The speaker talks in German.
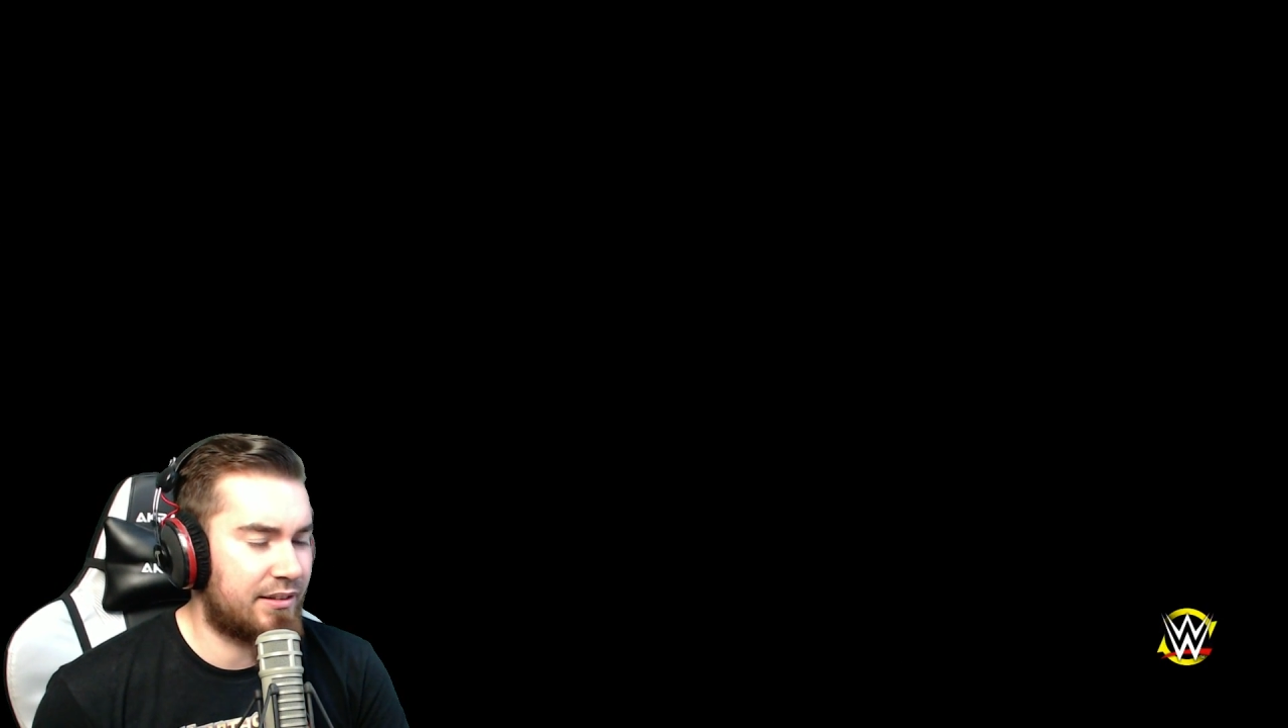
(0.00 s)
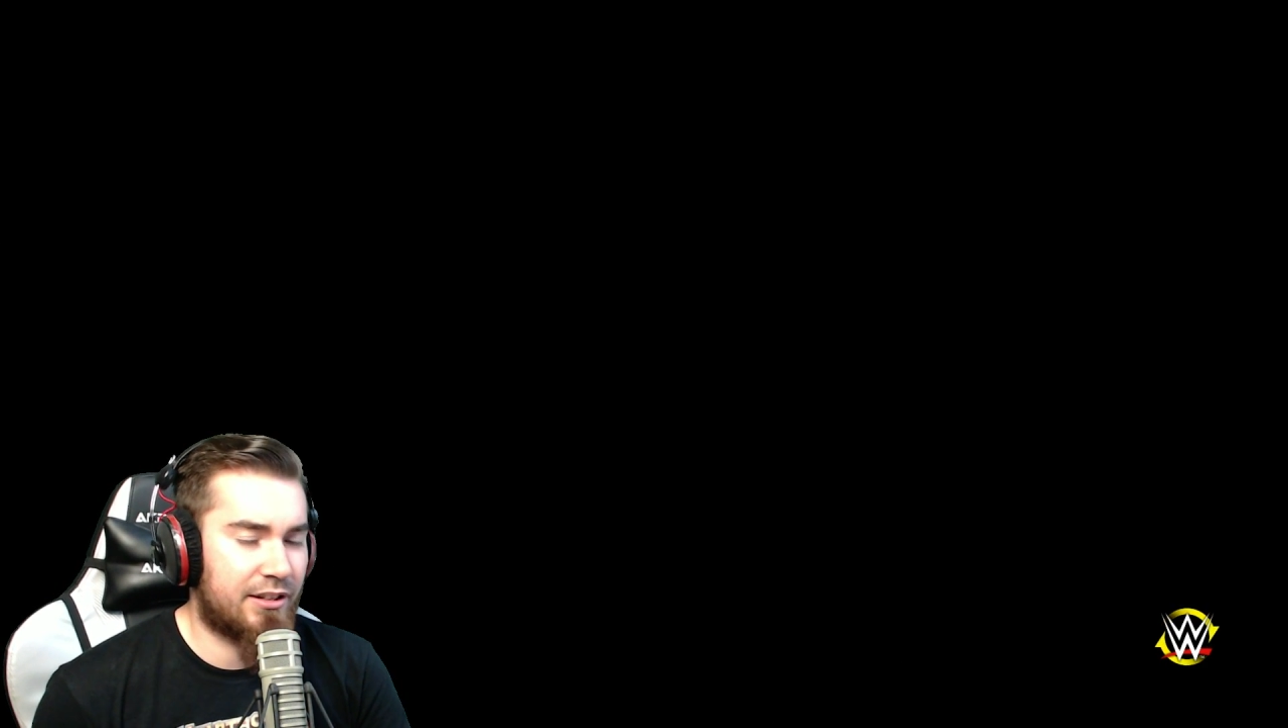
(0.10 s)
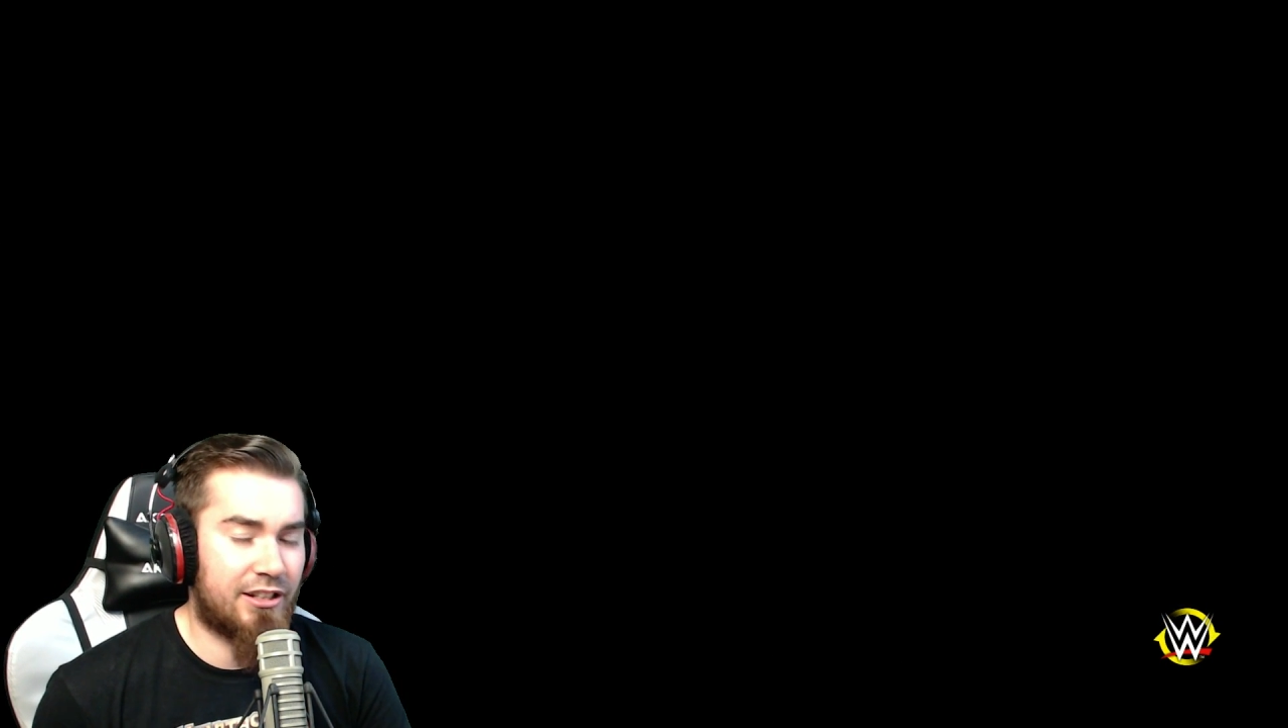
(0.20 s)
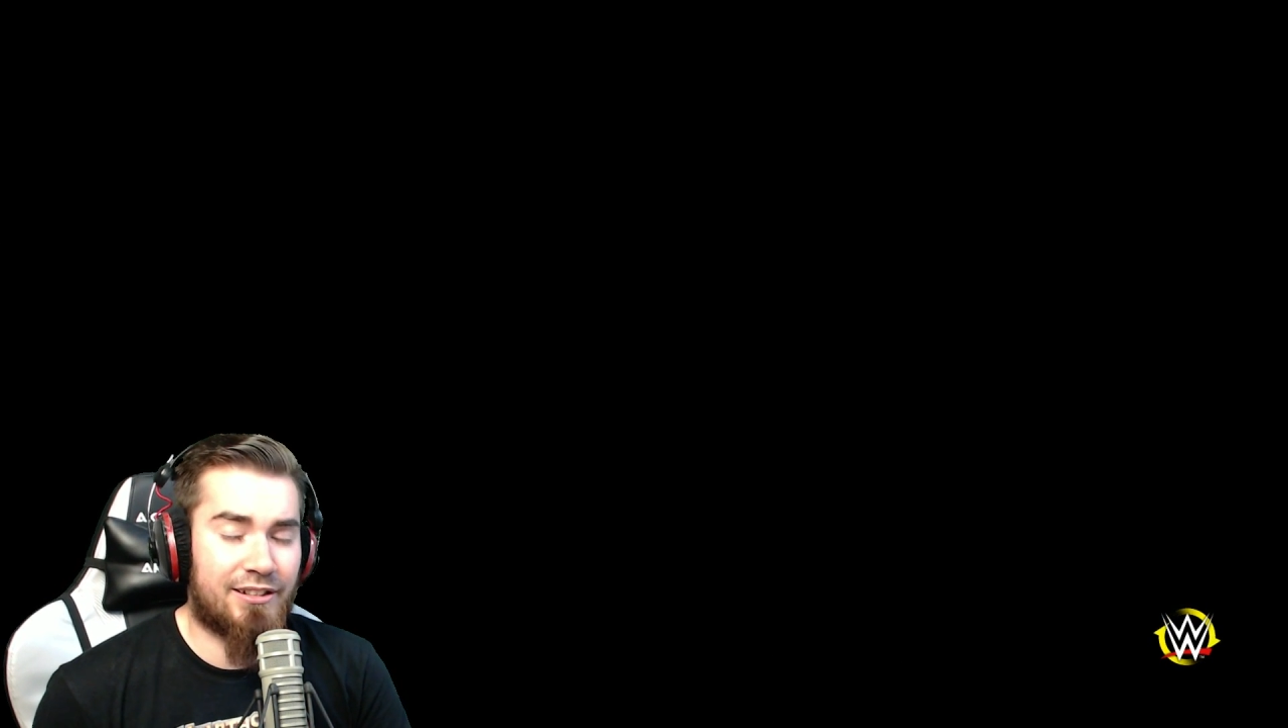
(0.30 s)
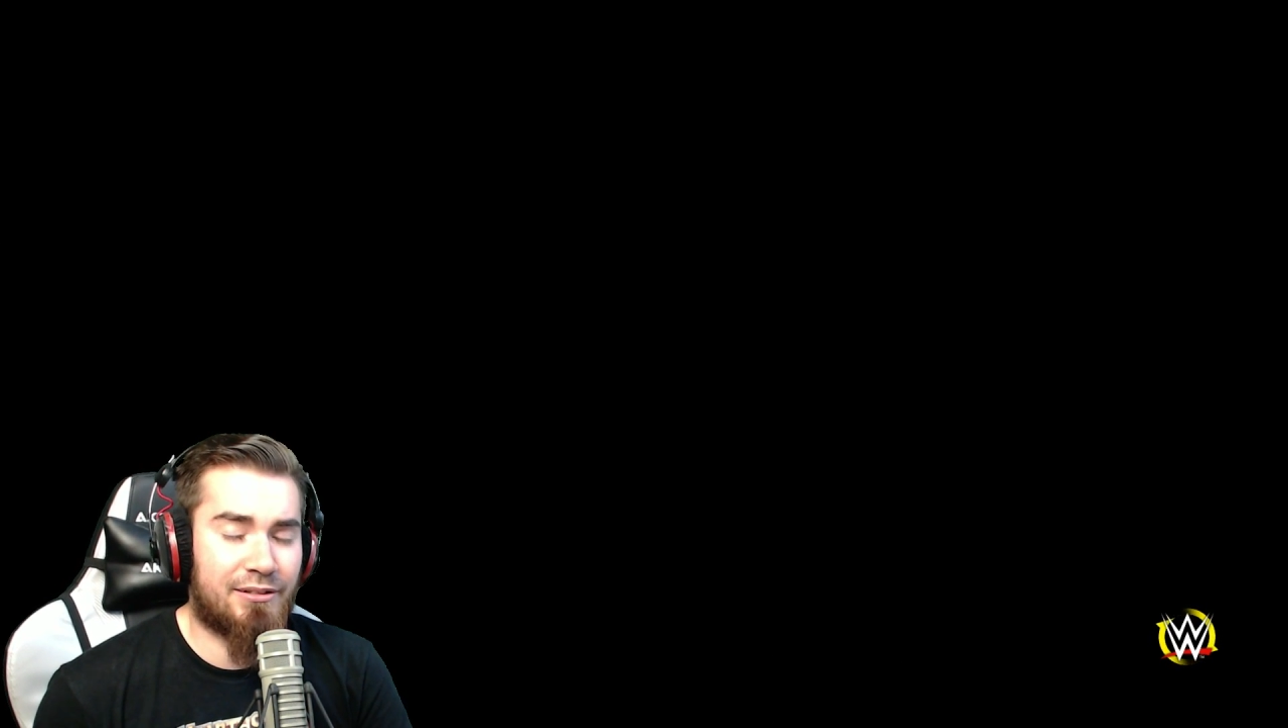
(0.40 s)

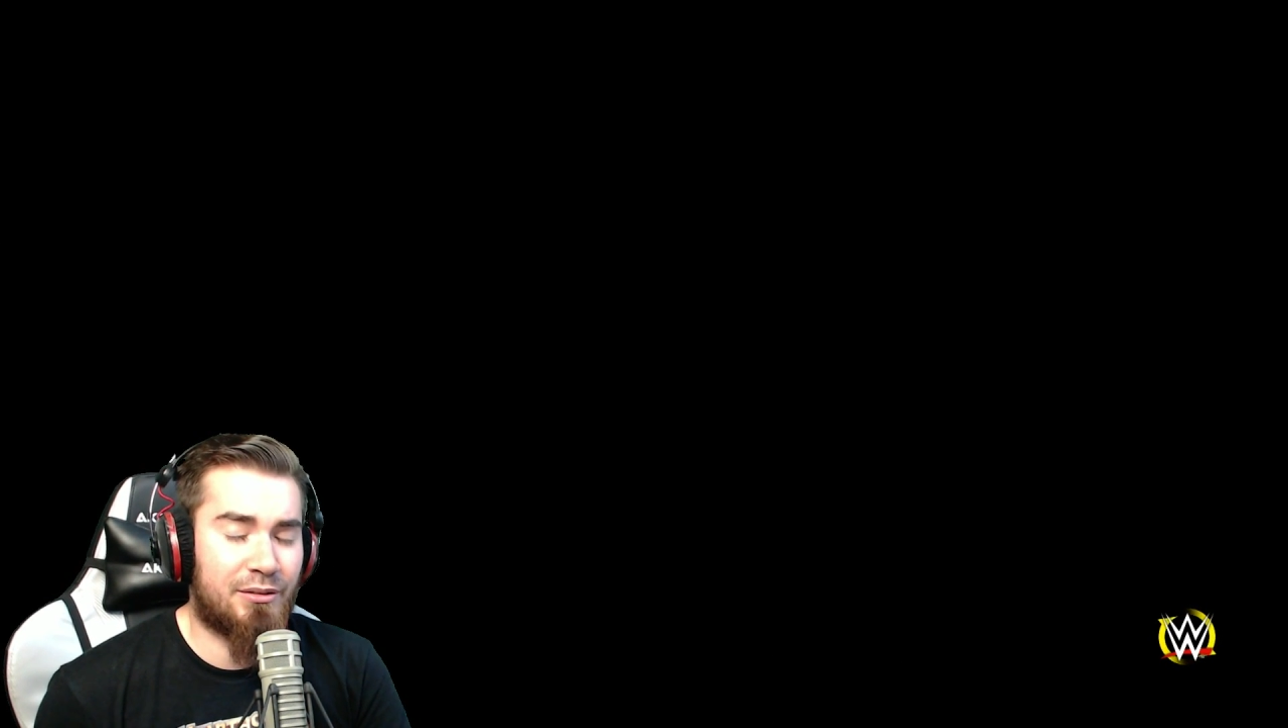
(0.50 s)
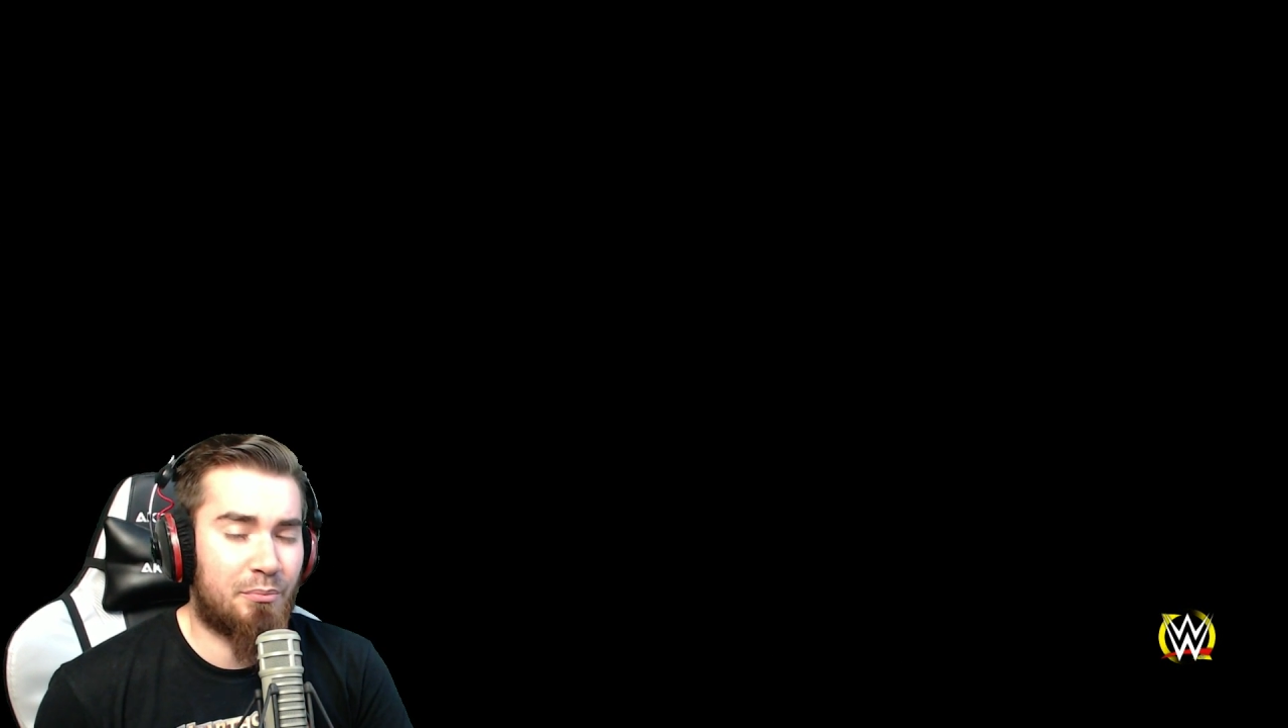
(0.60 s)
äh,